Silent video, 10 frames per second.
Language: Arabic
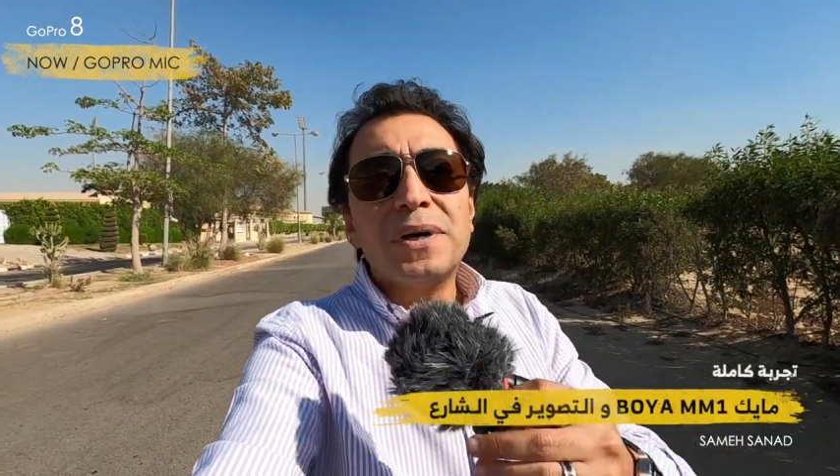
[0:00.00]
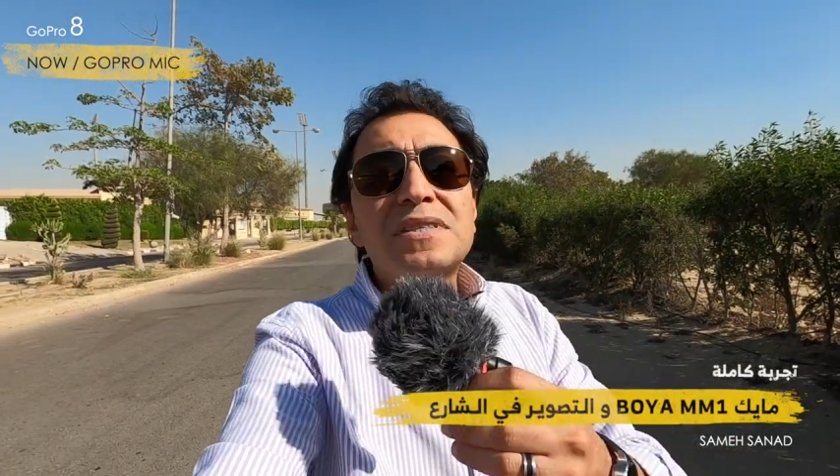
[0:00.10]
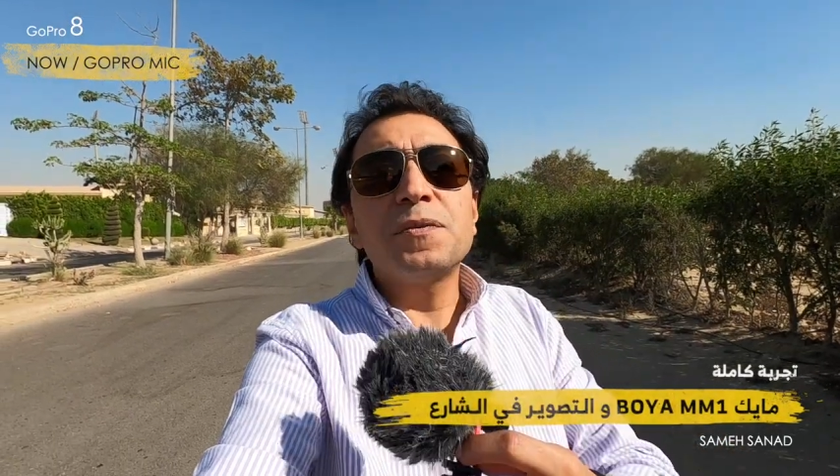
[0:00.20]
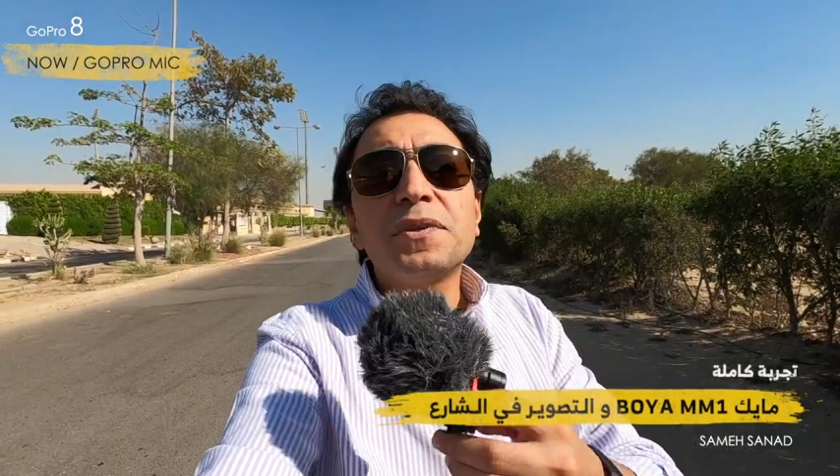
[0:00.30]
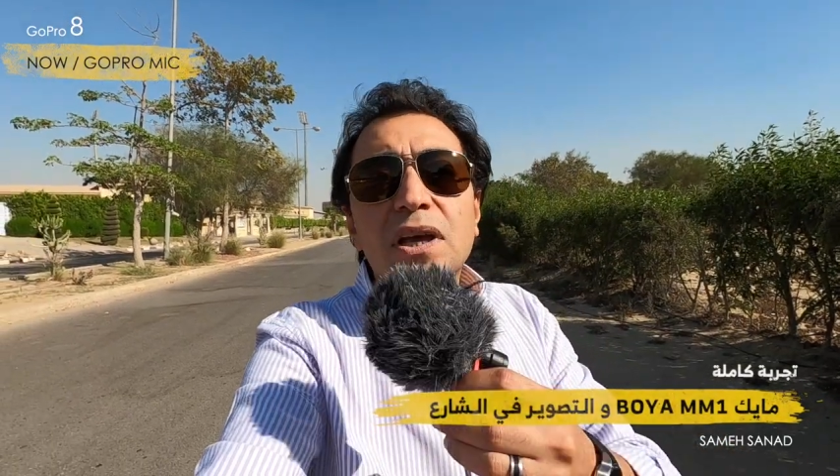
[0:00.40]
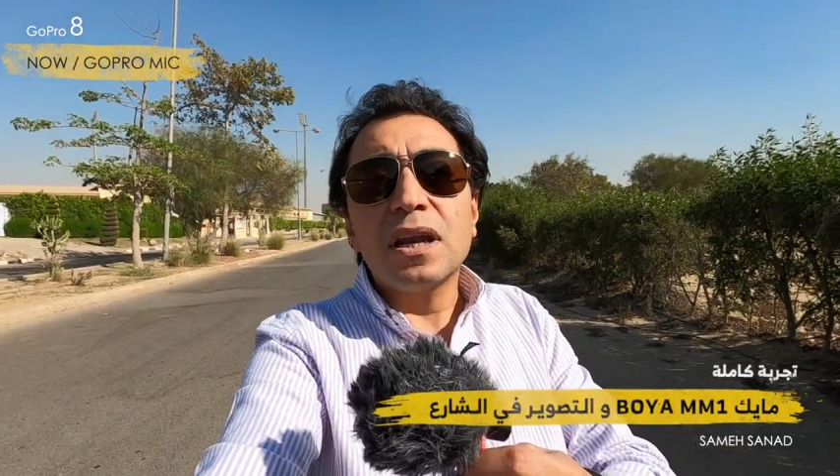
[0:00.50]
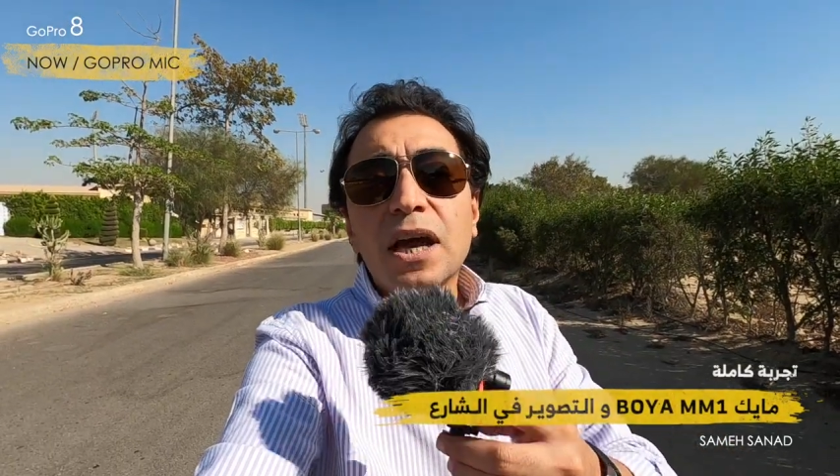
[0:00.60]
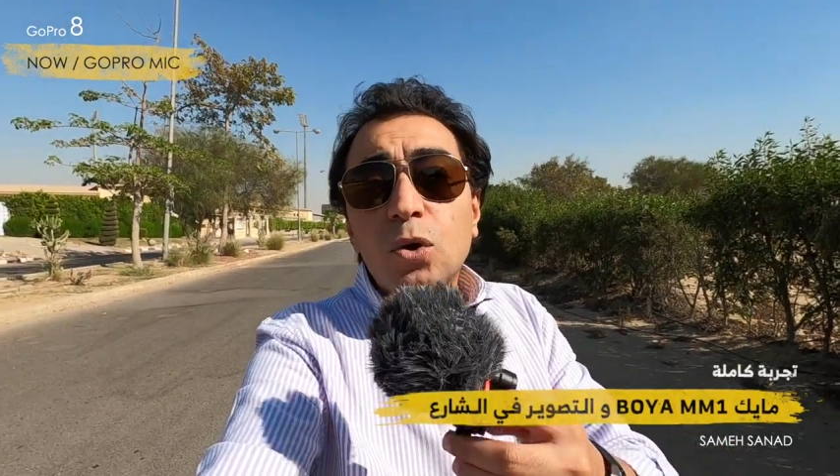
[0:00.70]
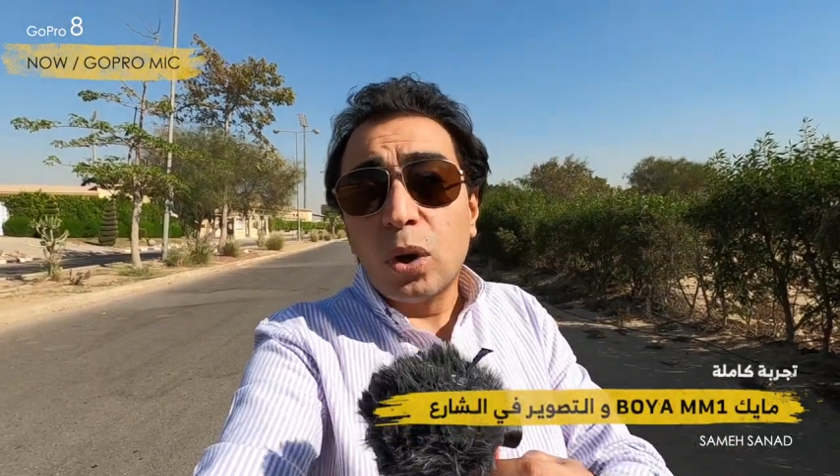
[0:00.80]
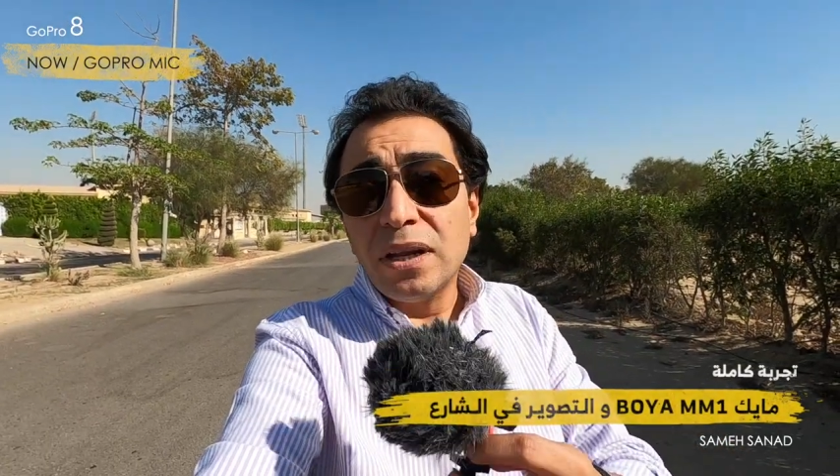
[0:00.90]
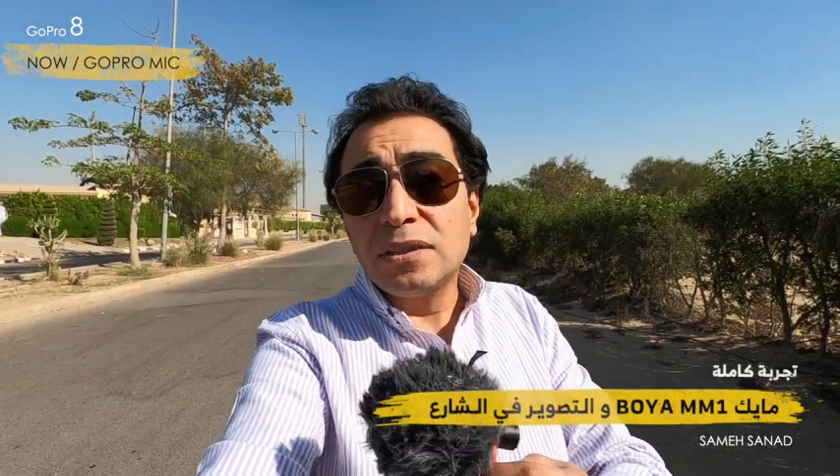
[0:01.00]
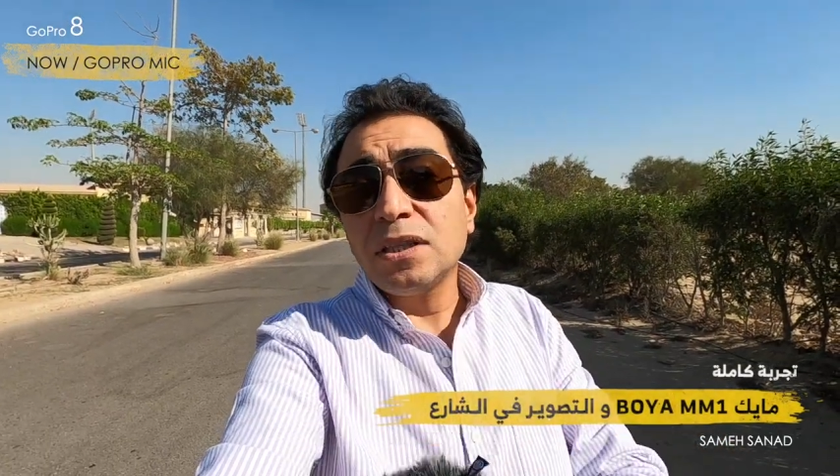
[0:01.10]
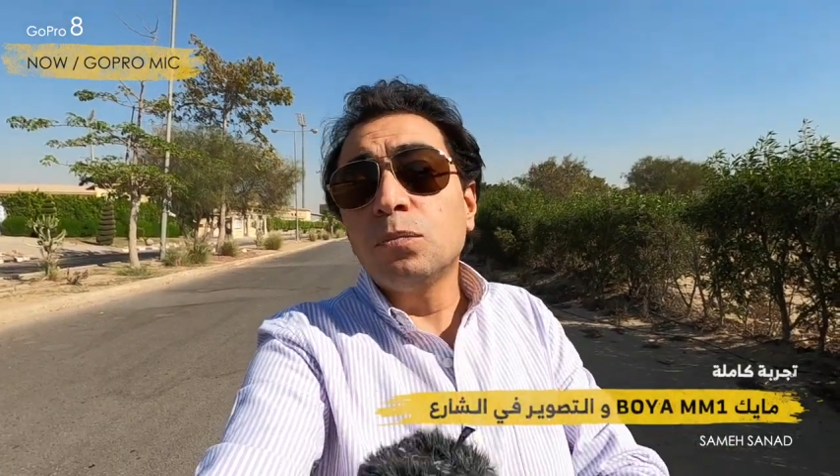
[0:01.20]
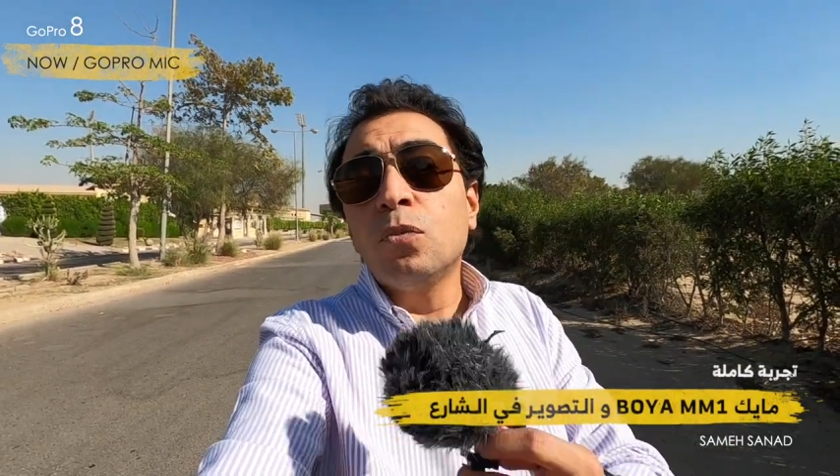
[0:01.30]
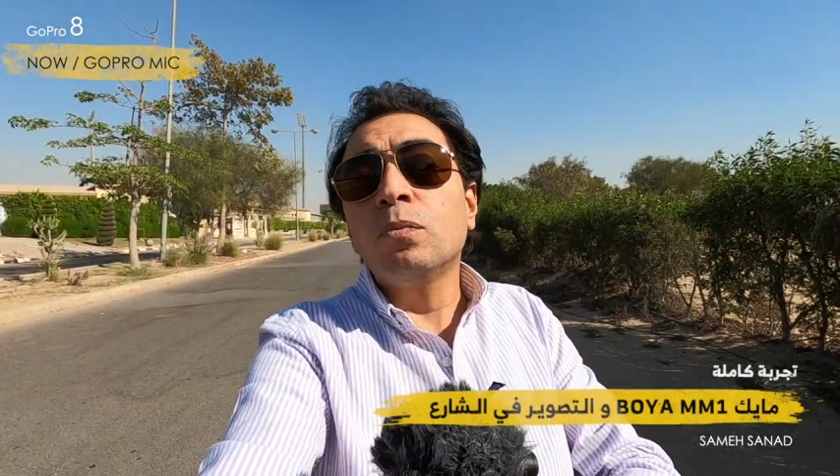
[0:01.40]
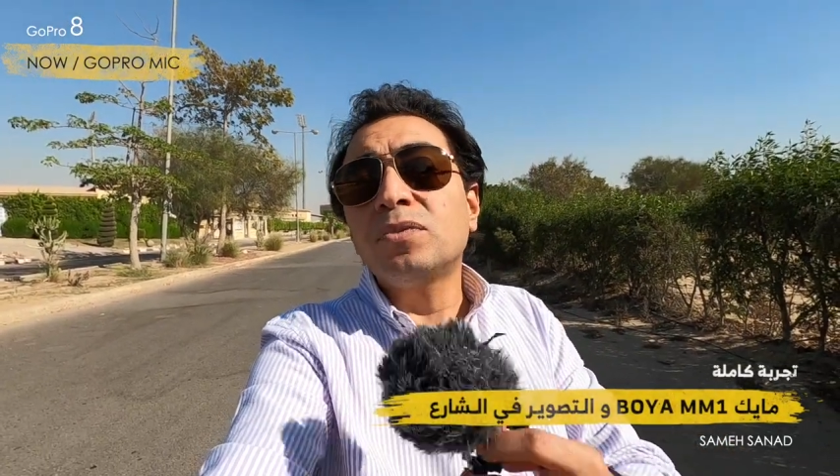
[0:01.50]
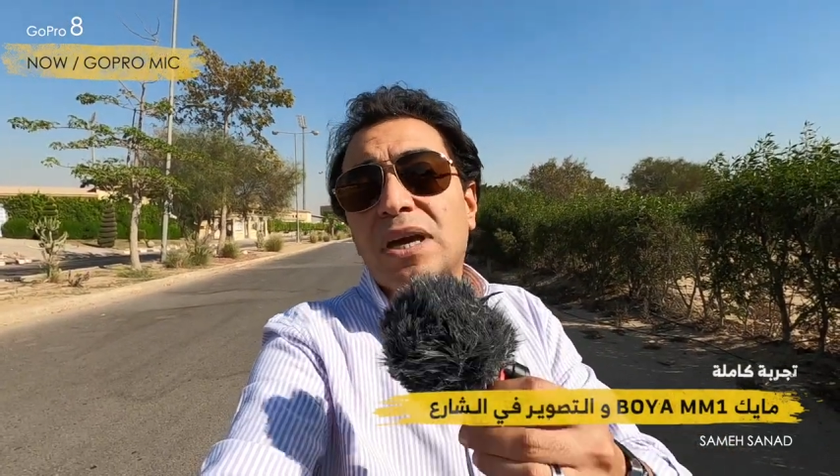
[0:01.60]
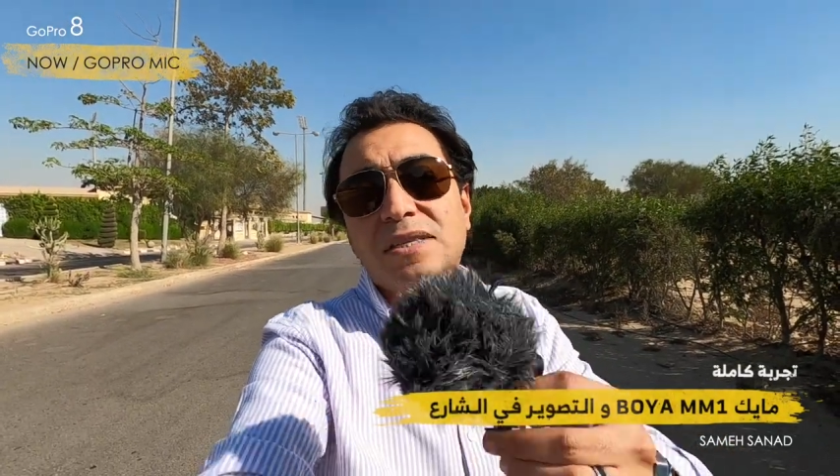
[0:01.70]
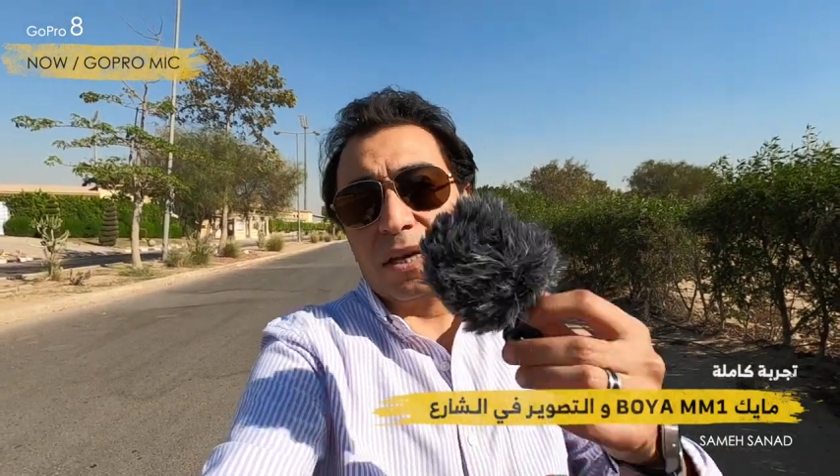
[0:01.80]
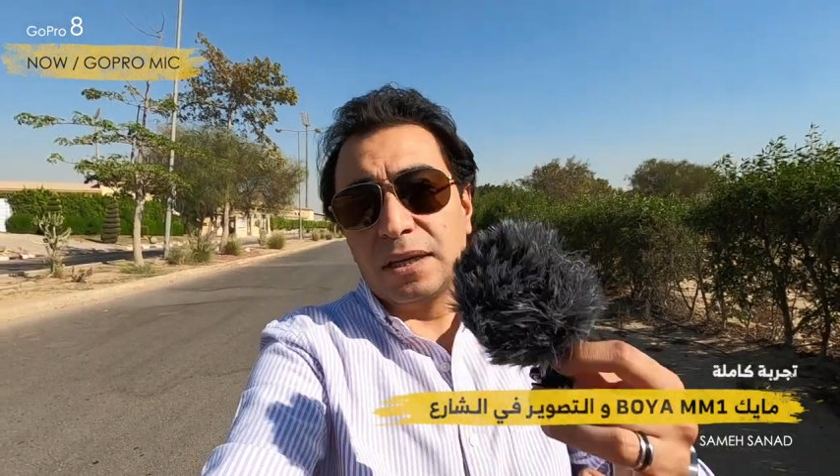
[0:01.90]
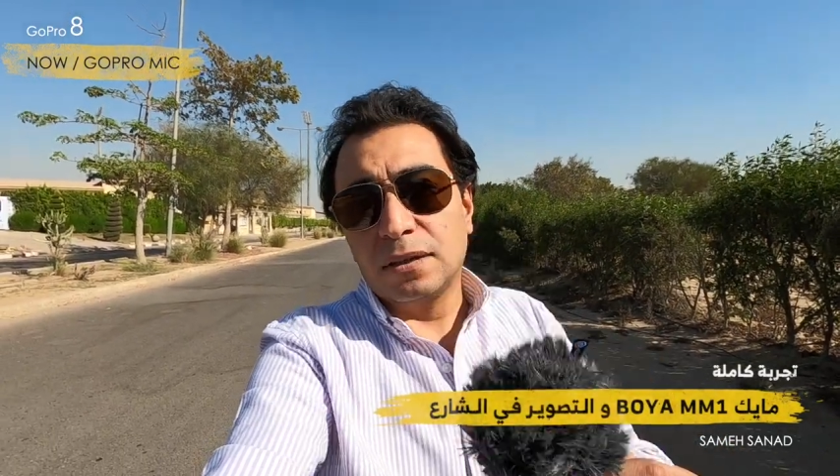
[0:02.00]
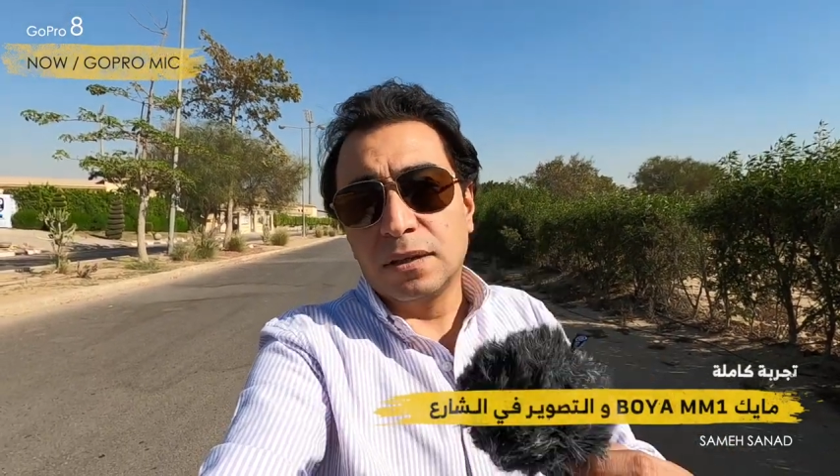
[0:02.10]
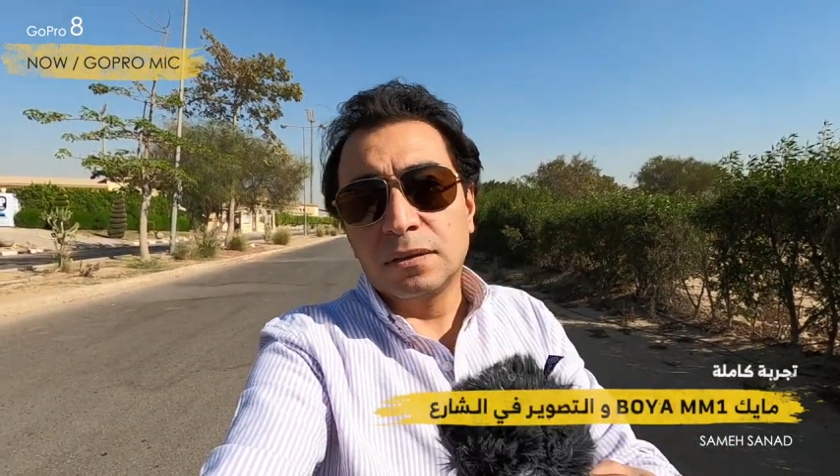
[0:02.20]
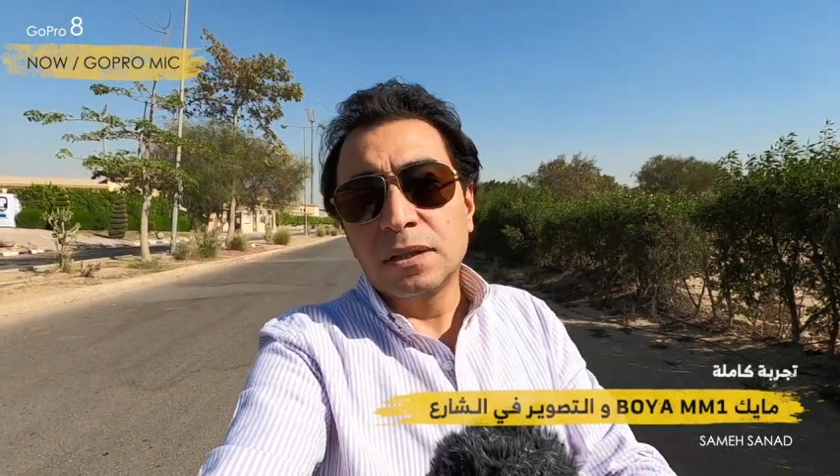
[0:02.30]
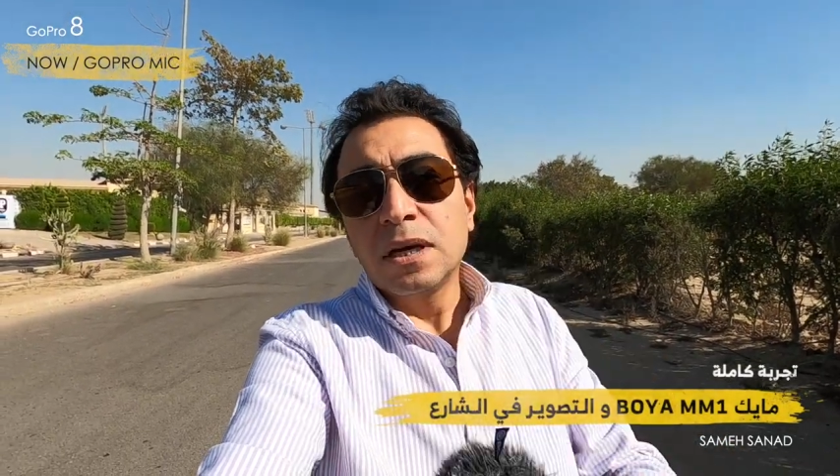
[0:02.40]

بس بيطلع كواليتي ممتازه جدا